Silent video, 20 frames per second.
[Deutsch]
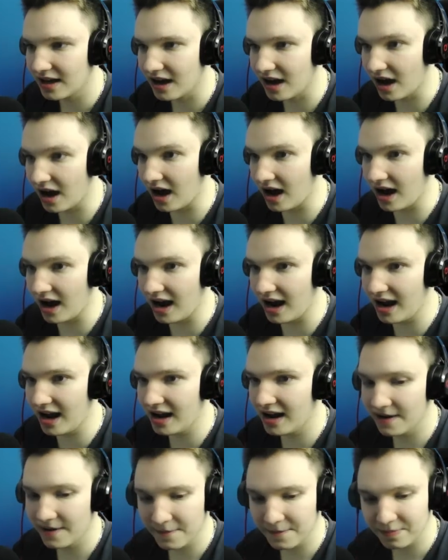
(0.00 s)
Äh?
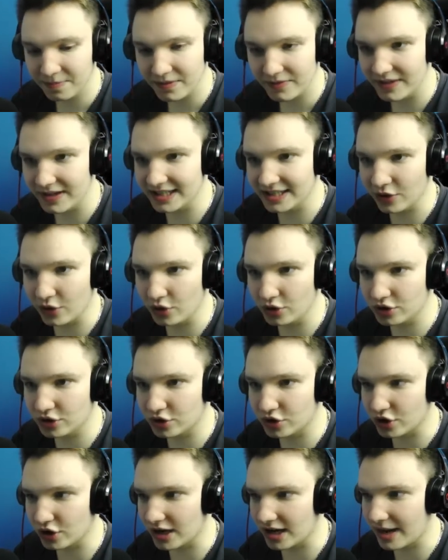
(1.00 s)
Wenn ich da unten
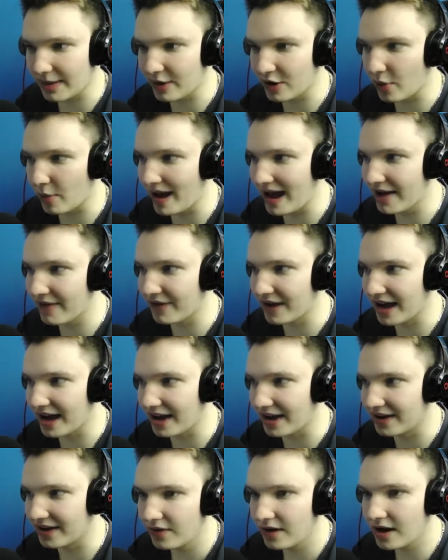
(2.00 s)
drücke, kann man noch mehr
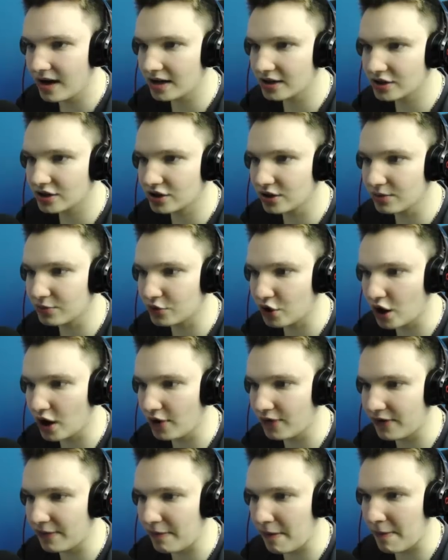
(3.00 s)
werden. Was zum
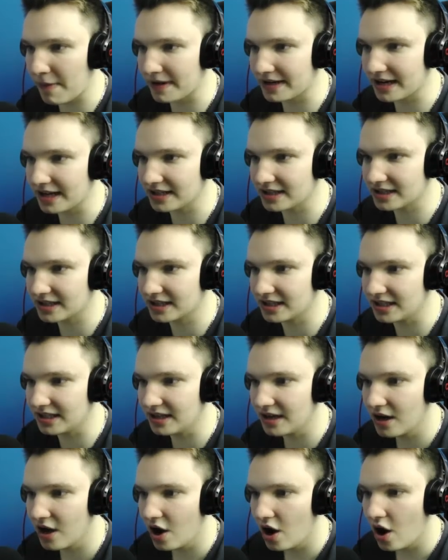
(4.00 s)
Teufel, Paparazzi?
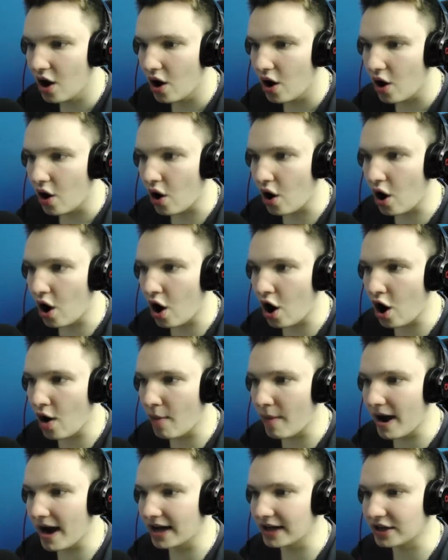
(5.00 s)
Oh
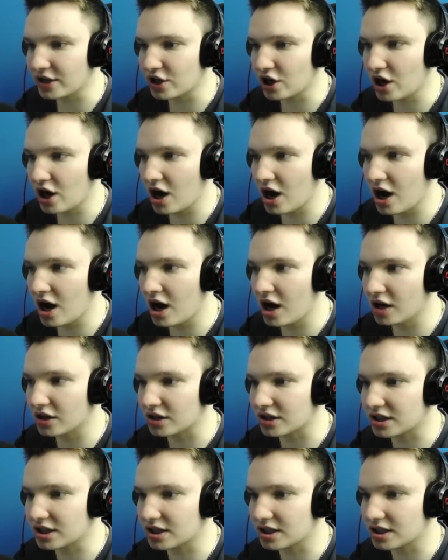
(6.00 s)
mein Gott!